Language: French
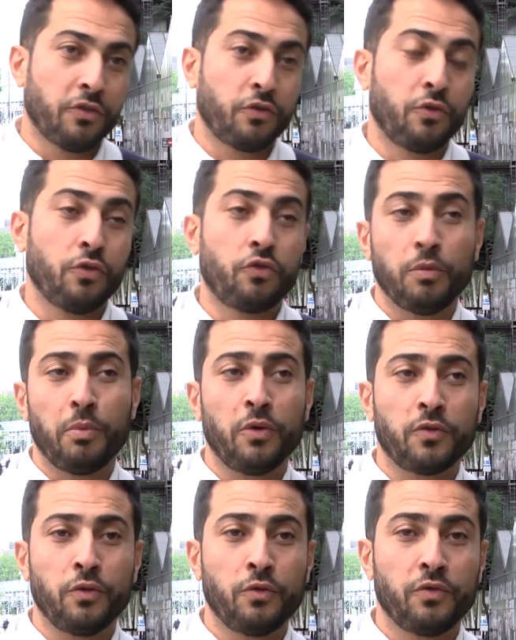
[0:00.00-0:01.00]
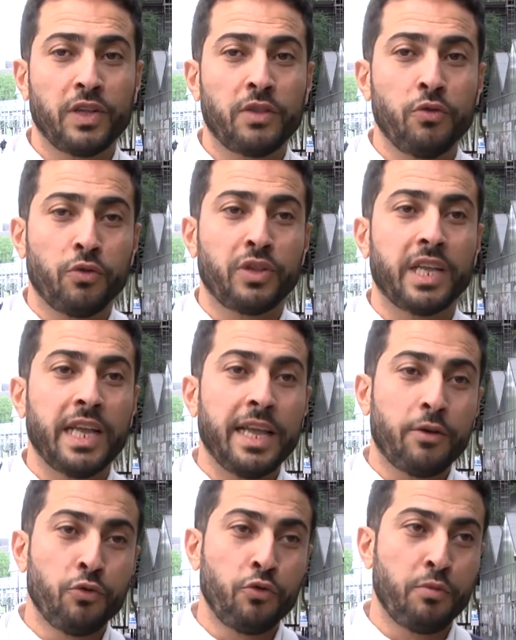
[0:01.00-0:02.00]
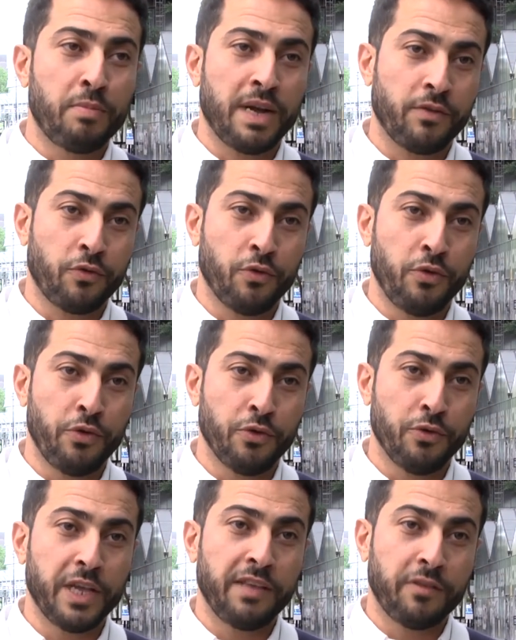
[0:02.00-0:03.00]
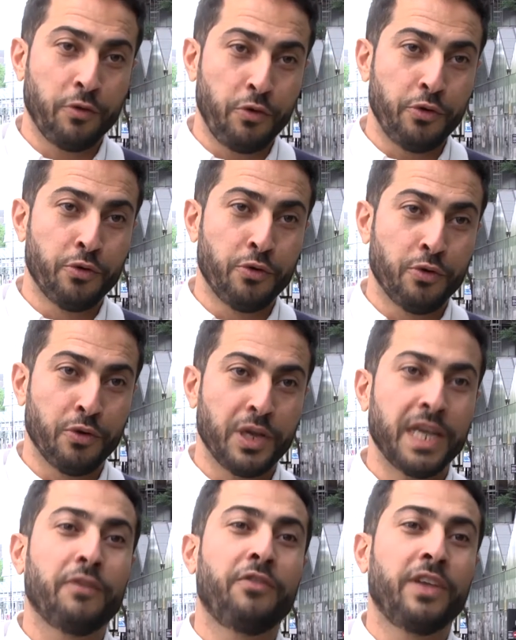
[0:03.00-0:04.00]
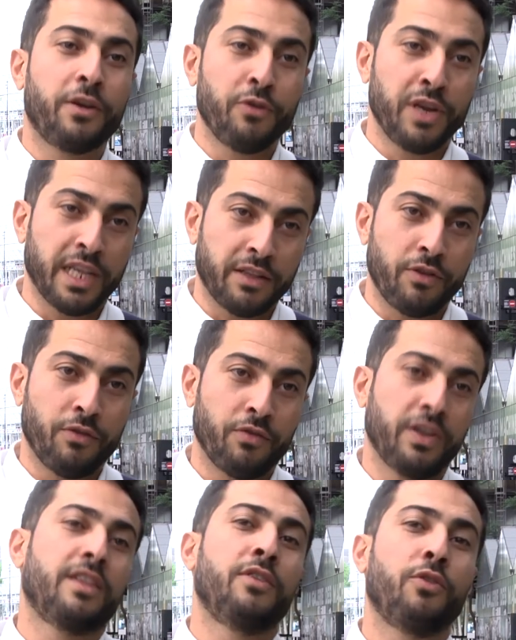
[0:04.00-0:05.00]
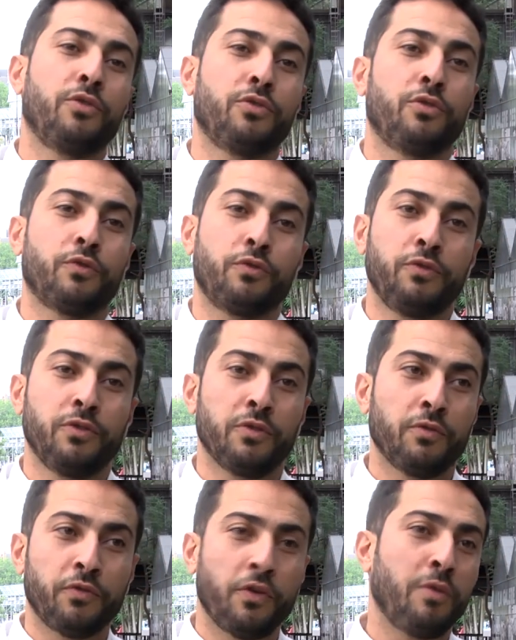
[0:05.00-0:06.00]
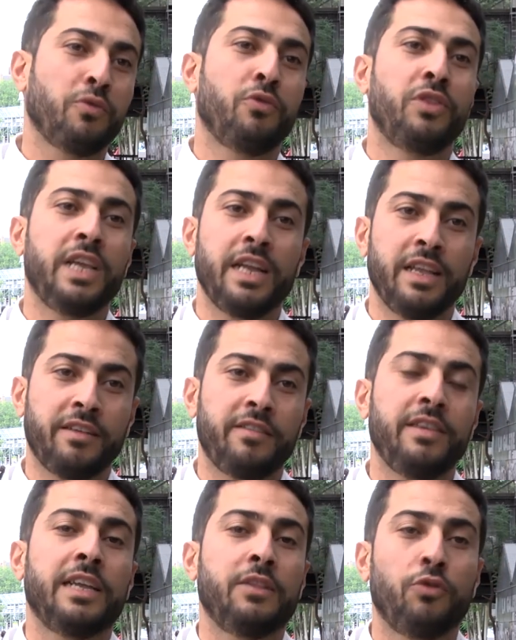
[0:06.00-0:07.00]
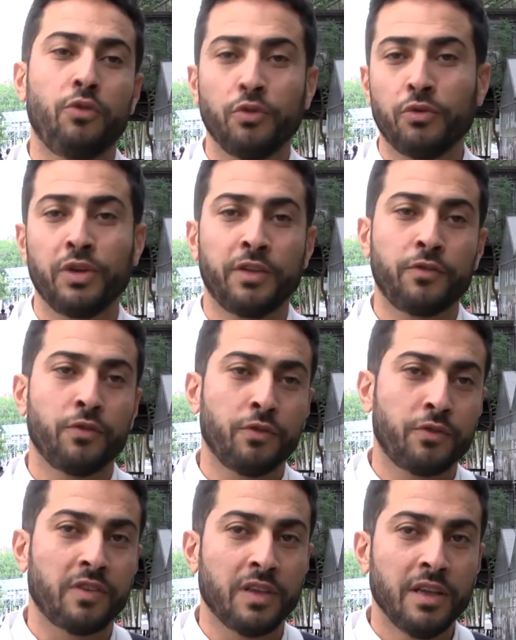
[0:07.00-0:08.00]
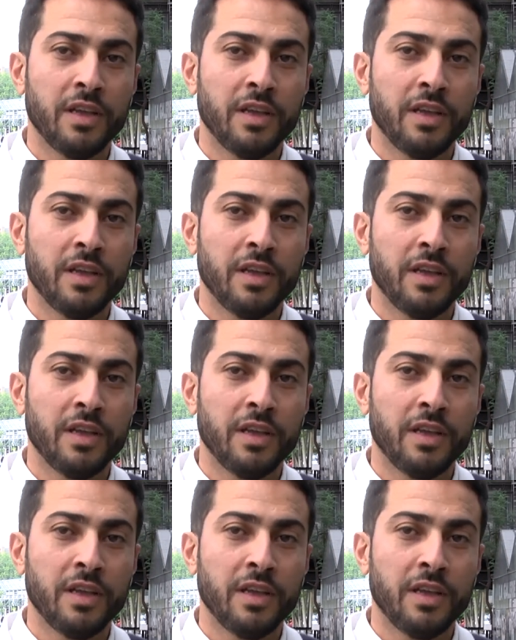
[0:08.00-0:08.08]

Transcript: Je, pense qu'en fait Nantes est connue par ce lieu et ce lieu fait connaître en fait Nantes dans une forme de dialectique et de reconnaissance